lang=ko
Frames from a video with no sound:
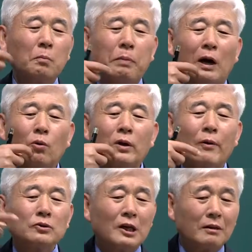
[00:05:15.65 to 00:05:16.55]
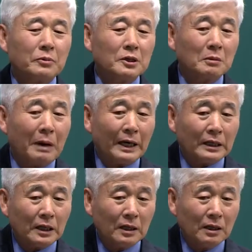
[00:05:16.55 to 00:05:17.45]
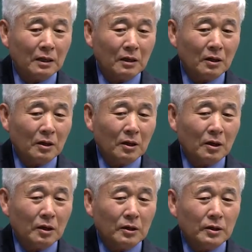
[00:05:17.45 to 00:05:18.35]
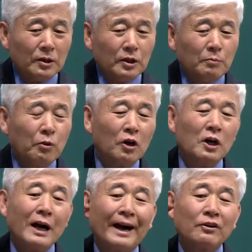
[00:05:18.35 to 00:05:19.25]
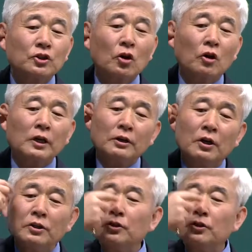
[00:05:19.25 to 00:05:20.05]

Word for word: 바로 나온 사람도 있어 말이. 머리를 안 거쳐 그냥 여기서